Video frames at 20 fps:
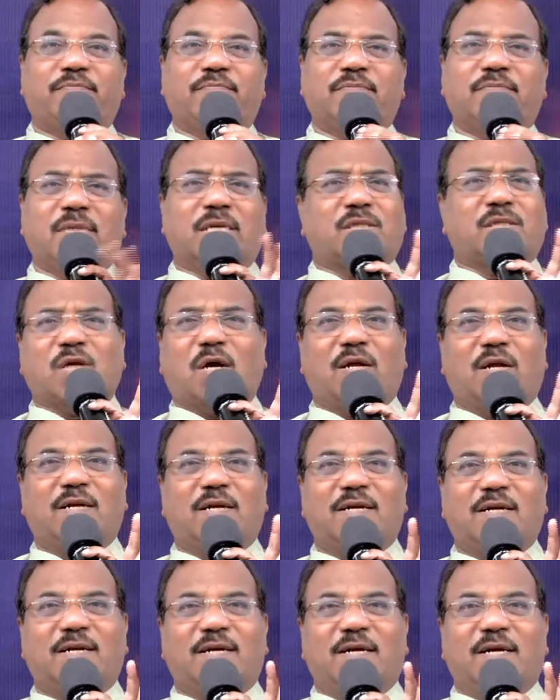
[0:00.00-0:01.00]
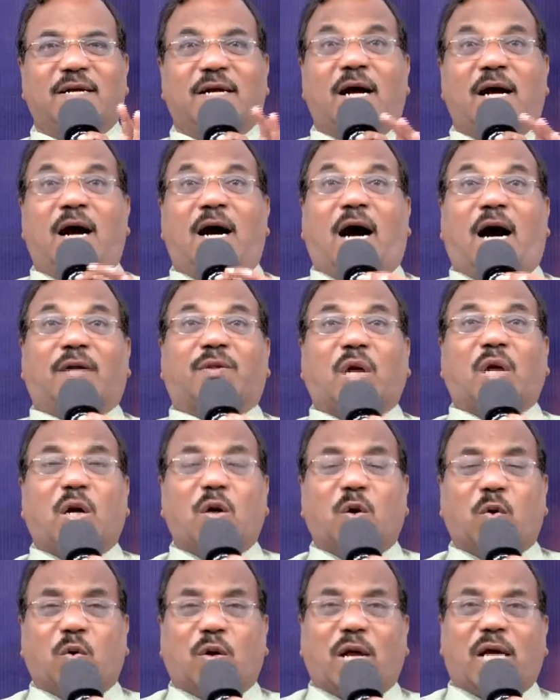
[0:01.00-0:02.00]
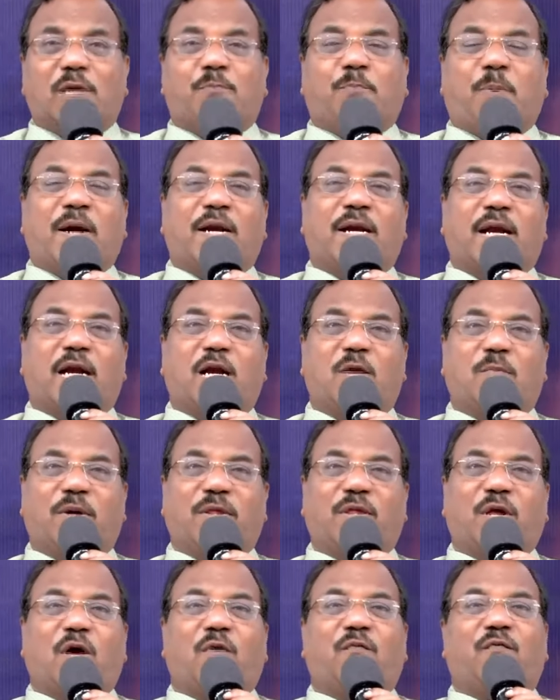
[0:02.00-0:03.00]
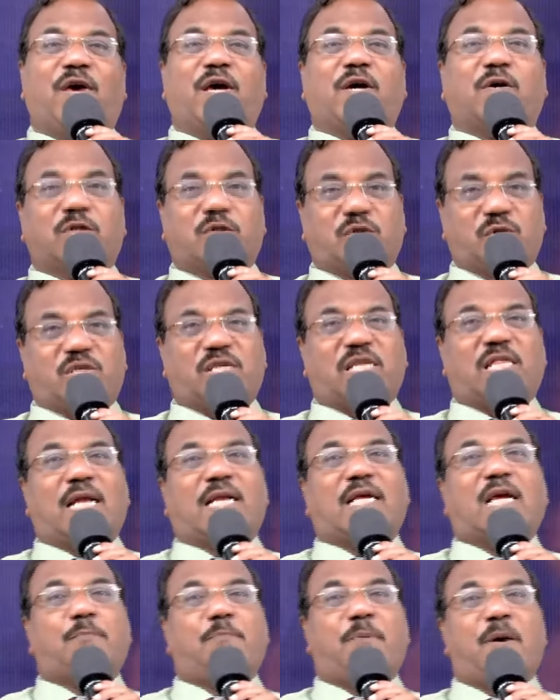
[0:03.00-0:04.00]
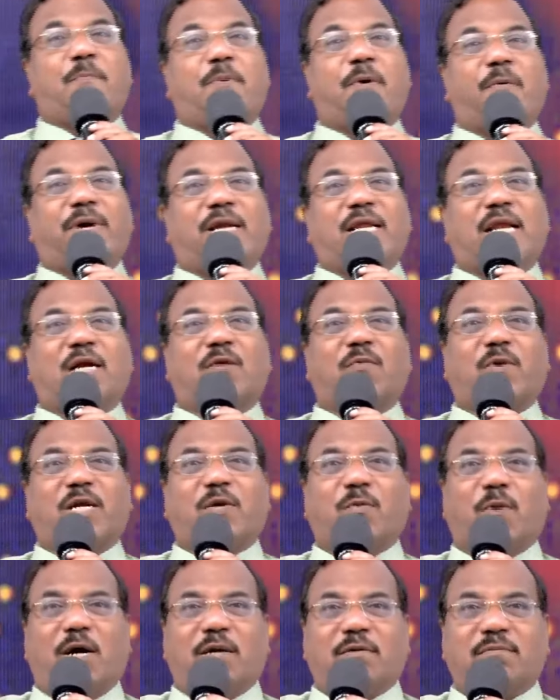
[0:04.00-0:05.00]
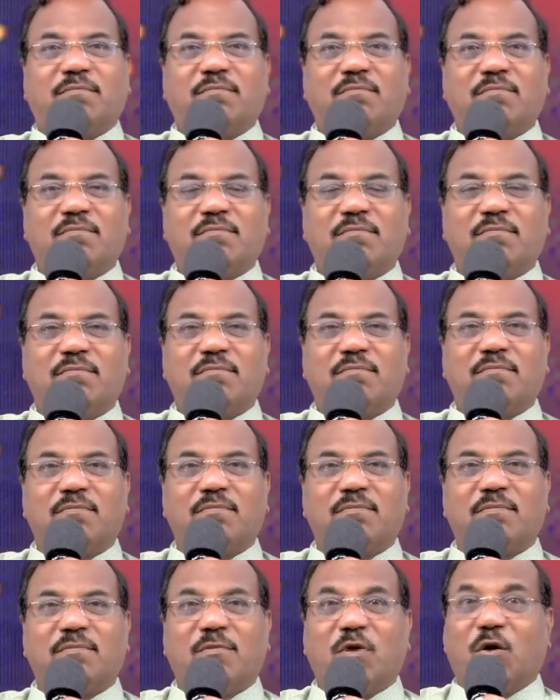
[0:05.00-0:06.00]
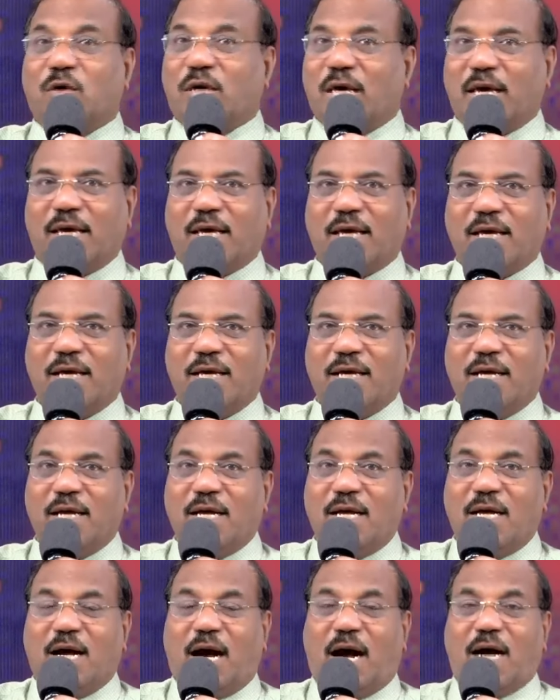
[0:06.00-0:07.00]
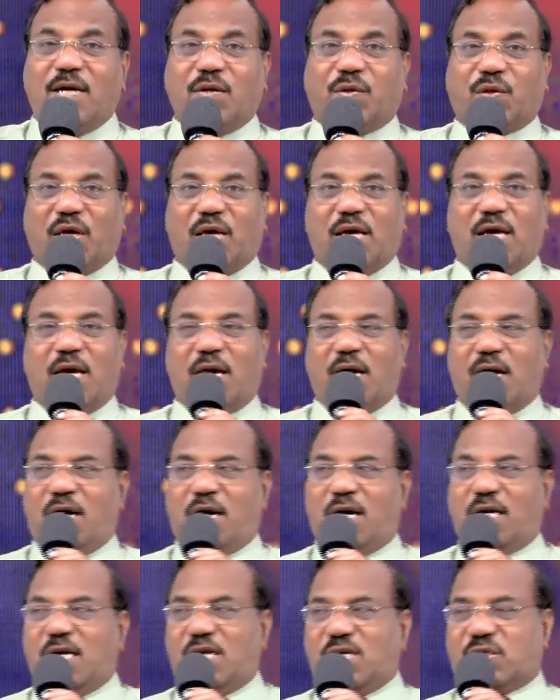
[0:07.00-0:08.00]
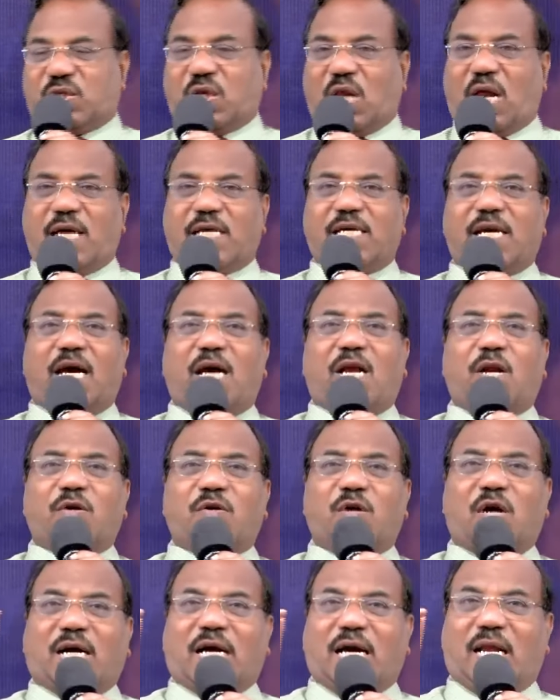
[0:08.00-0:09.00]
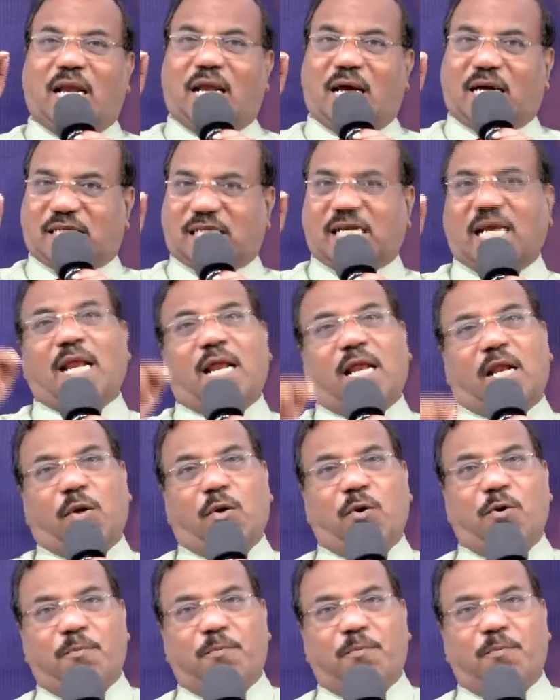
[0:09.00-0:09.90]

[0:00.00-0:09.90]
దట్స్ ఆల్ అతడు కూడా ఈ పన్నెండు మందిలో వేగు చూసేదానికి పంపబడినటువంటి వాడు ఓకే అయితే ఇస్రాయేలు యొక్క లక్షలలో